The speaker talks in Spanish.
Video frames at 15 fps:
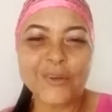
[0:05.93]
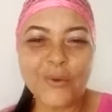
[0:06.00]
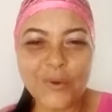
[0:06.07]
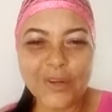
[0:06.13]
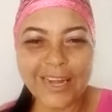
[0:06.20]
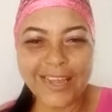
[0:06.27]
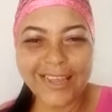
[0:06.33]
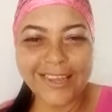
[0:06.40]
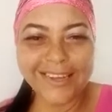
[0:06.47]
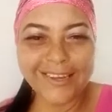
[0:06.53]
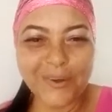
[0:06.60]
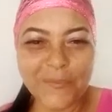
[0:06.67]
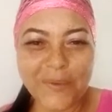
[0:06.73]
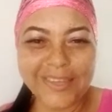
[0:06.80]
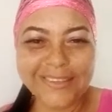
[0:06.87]
Hola,
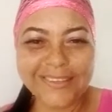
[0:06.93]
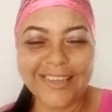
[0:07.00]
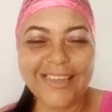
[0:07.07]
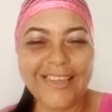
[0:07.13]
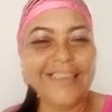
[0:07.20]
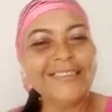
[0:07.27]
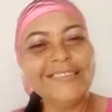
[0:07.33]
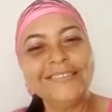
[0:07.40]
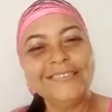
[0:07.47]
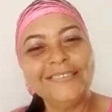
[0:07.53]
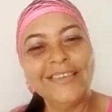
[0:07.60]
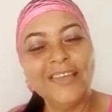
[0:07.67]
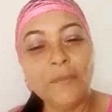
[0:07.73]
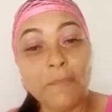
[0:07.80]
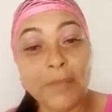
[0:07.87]
¿cómo están?
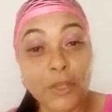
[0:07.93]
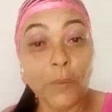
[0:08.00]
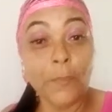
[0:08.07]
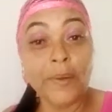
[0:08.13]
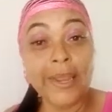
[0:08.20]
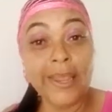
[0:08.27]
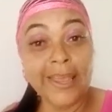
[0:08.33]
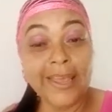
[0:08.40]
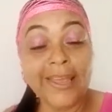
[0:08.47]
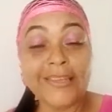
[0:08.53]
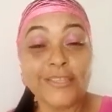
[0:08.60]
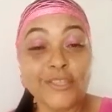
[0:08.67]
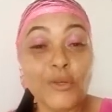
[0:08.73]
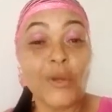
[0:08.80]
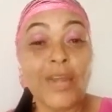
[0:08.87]
Mi nombre
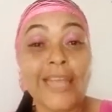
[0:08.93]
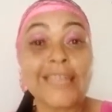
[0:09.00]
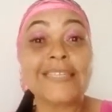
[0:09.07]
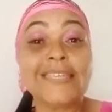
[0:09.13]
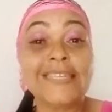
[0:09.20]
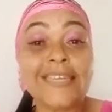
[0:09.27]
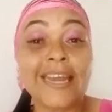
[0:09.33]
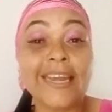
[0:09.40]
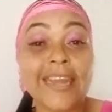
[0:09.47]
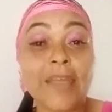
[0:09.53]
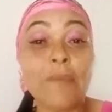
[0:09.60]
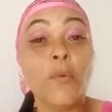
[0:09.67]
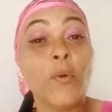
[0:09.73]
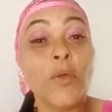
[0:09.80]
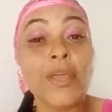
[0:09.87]
es Yulexi
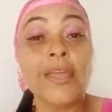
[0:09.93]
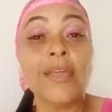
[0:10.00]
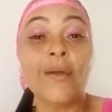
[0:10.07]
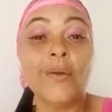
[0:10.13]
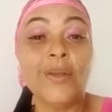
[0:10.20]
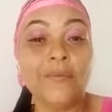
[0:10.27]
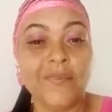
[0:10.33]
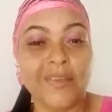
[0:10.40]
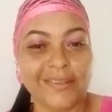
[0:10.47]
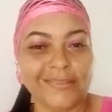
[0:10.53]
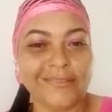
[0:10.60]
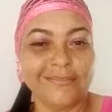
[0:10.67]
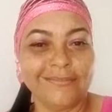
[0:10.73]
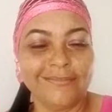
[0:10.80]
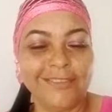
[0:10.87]
Jané Mujica
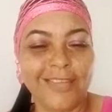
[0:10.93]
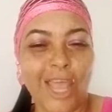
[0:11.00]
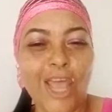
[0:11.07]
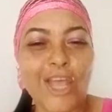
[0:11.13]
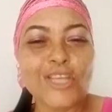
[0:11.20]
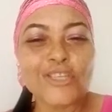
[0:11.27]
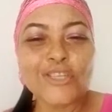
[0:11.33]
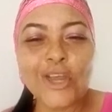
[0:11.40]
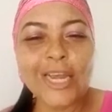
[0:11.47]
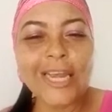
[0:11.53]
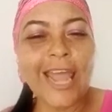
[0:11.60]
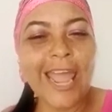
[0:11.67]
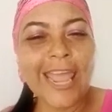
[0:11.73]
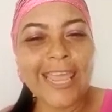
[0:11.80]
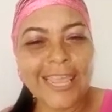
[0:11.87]
Olivis. Soy
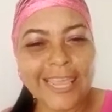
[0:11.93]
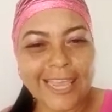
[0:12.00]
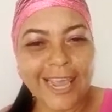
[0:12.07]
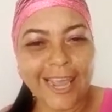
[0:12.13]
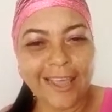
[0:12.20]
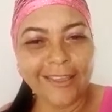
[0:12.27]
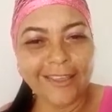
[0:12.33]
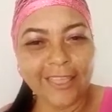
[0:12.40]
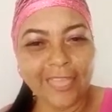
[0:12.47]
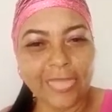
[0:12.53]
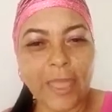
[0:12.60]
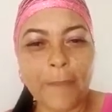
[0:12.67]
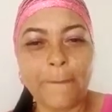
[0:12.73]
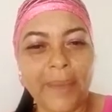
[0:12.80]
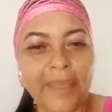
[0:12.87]
la hija
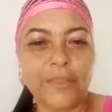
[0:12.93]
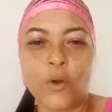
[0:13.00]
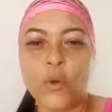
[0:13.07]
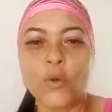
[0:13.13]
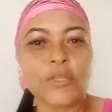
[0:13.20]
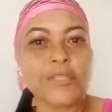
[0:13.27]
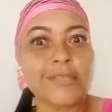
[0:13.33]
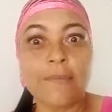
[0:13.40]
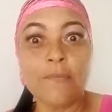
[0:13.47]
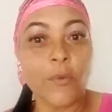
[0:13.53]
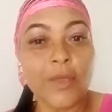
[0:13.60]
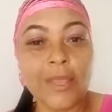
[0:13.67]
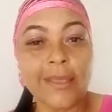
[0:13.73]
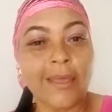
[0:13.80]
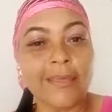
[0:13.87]
de Pedro José
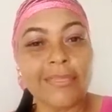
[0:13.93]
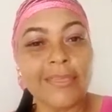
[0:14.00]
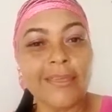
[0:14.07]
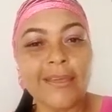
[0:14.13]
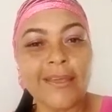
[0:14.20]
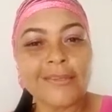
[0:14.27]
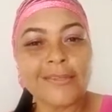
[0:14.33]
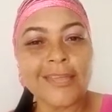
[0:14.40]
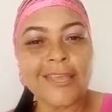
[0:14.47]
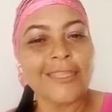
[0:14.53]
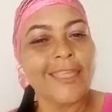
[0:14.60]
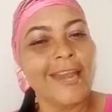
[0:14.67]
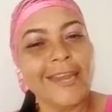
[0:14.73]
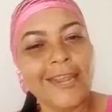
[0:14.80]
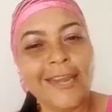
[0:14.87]
Mujica Díaz y
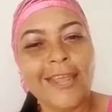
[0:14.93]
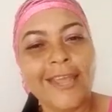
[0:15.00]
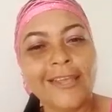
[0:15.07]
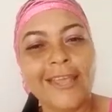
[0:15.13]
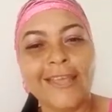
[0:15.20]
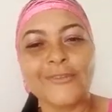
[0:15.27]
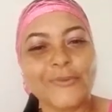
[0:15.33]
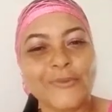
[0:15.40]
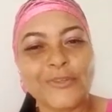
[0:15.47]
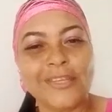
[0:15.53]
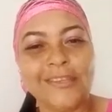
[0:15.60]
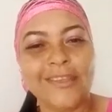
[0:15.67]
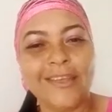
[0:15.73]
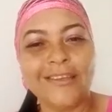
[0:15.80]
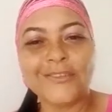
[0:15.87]
de Lilian
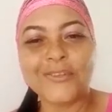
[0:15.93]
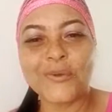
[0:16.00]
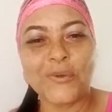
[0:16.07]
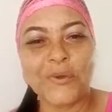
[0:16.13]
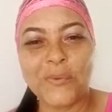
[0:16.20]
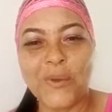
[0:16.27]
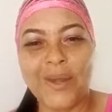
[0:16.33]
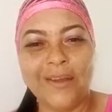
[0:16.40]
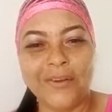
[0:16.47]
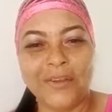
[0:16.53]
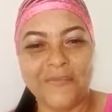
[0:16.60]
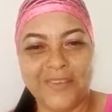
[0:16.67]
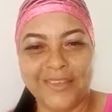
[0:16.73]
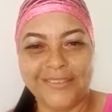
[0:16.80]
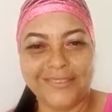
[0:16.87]
Jesucitas Corihuela
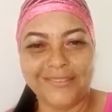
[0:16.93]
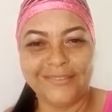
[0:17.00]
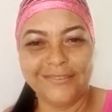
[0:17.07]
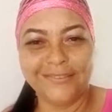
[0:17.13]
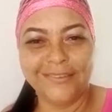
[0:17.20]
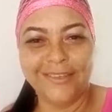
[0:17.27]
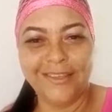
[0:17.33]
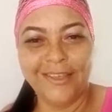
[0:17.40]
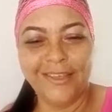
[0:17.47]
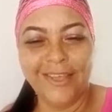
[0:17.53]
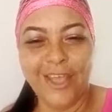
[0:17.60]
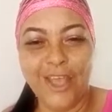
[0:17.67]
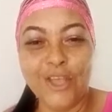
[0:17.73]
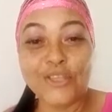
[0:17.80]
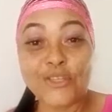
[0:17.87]
Olivis.
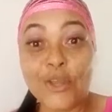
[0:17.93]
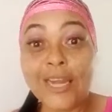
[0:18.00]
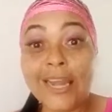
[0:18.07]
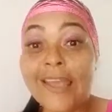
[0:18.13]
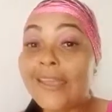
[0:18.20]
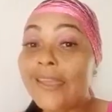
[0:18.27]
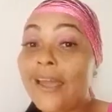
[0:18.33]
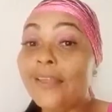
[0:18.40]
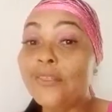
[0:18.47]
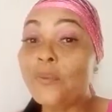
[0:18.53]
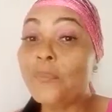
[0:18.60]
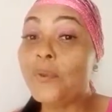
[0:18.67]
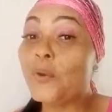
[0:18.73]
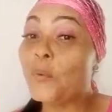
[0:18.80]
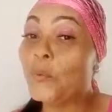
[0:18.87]
Soy la hija
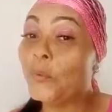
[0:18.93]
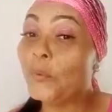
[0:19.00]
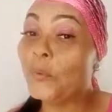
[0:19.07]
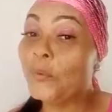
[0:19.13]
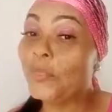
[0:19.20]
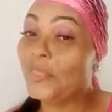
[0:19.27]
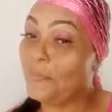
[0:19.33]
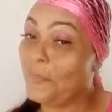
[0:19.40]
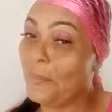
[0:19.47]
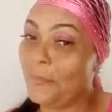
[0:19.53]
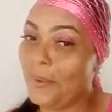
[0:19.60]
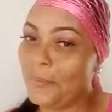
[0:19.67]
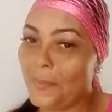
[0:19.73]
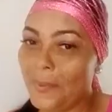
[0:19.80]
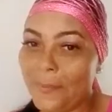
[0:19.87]
número uno de
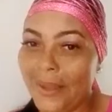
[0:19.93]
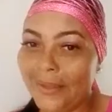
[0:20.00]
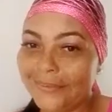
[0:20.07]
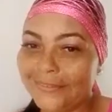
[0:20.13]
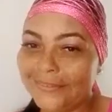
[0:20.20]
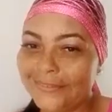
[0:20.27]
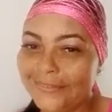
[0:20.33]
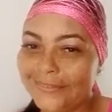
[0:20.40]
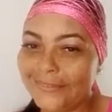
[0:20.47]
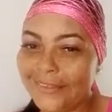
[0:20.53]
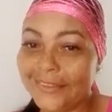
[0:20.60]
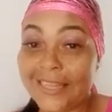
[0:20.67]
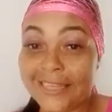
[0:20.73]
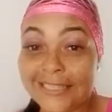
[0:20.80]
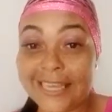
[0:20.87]
papá y mamá,
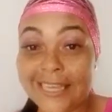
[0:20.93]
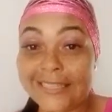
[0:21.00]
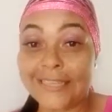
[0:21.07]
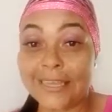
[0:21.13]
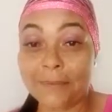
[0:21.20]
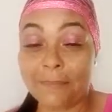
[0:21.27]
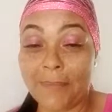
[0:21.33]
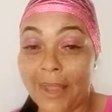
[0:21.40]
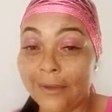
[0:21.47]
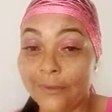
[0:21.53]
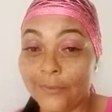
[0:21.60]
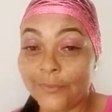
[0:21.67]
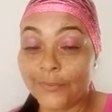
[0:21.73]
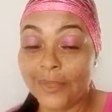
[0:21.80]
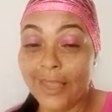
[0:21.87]
de seis
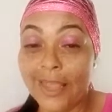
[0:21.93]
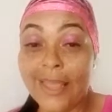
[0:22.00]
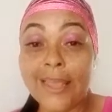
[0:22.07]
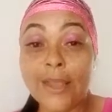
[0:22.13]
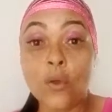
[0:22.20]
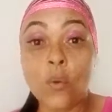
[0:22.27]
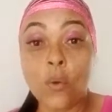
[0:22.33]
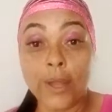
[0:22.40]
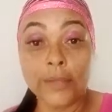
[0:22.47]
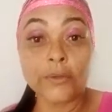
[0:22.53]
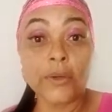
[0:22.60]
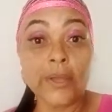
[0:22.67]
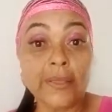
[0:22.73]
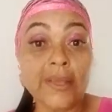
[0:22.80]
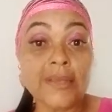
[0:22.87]
hermanos,
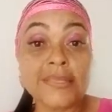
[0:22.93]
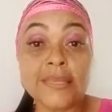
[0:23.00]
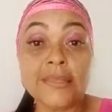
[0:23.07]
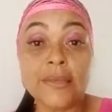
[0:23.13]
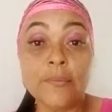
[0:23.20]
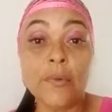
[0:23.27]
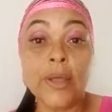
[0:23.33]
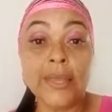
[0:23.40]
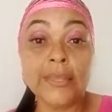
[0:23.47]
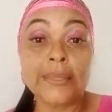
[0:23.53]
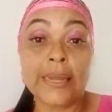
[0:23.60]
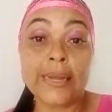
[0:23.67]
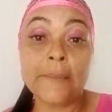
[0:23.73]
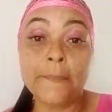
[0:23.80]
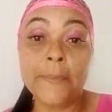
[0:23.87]
cuatro que decidimos
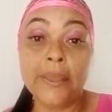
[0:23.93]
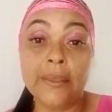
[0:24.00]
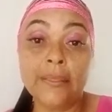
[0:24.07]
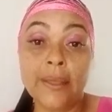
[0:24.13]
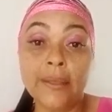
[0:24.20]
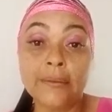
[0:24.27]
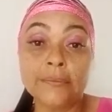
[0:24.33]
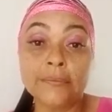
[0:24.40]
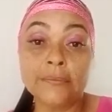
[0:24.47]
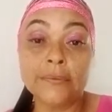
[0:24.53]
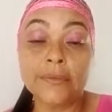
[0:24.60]
estar en vida